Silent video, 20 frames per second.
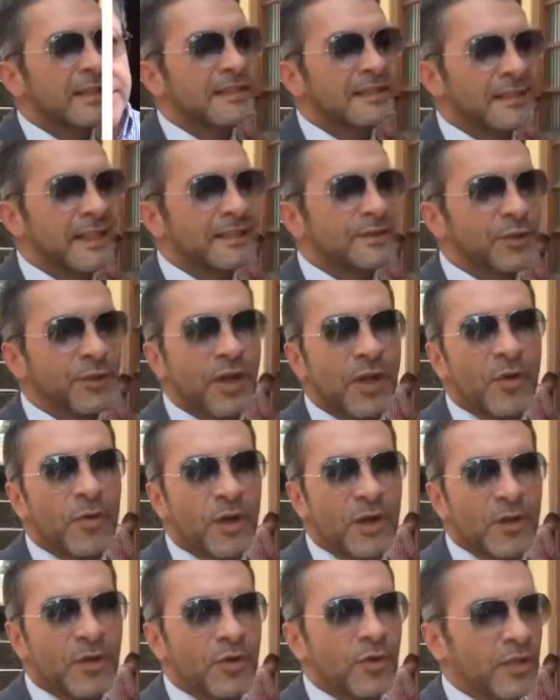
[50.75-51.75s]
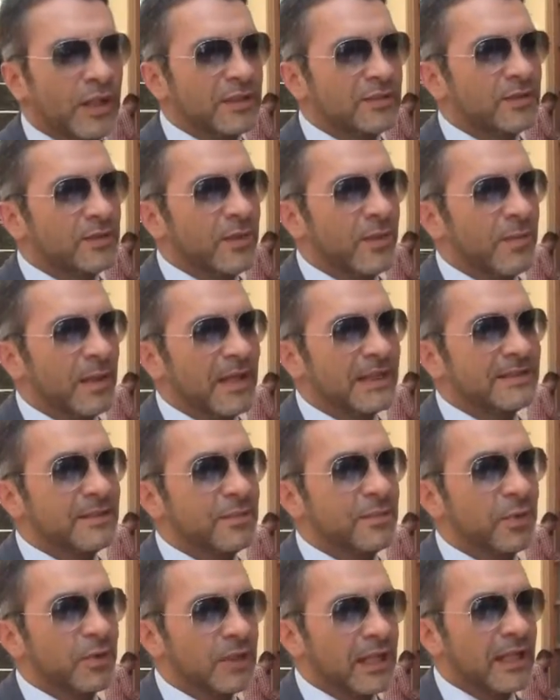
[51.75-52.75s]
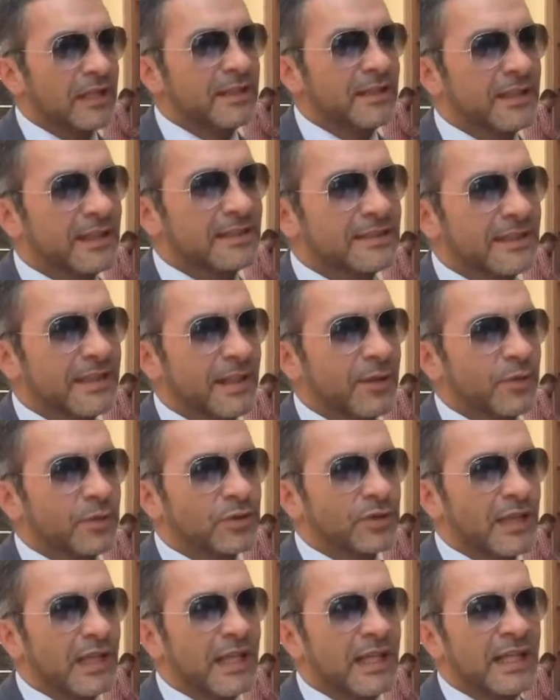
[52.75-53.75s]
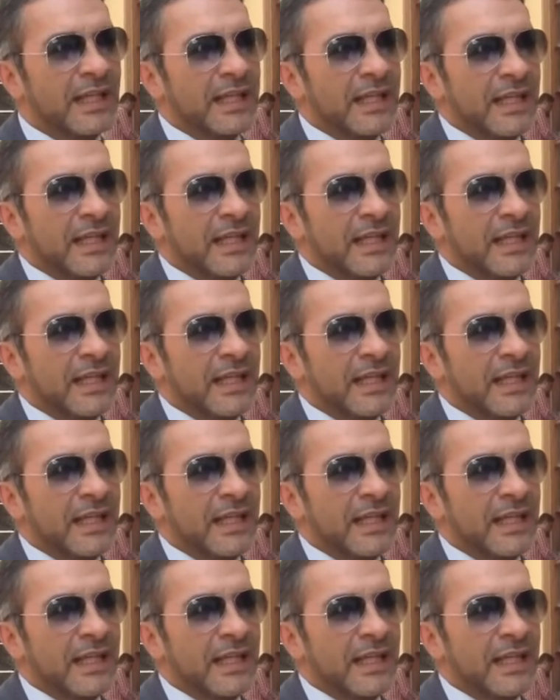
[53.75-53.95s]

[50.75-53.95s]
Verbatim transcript: Sí, estoy de acuerdo con eso, me parece importante que se reduzca